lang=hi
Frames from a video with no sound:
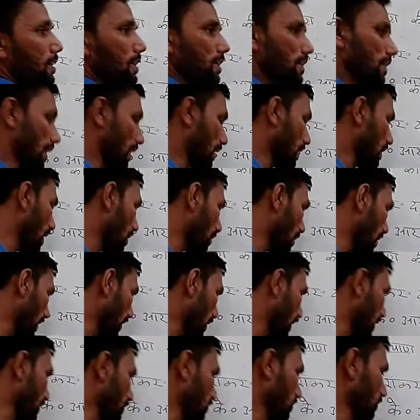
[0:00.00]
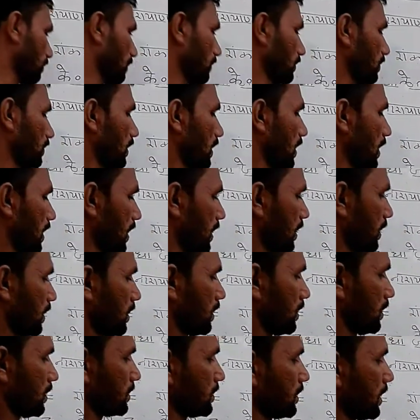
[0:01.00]
यही हमारे राष्ट्रपति हैं
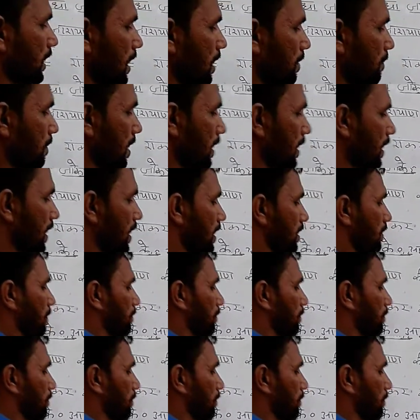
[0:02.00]
ये हमारे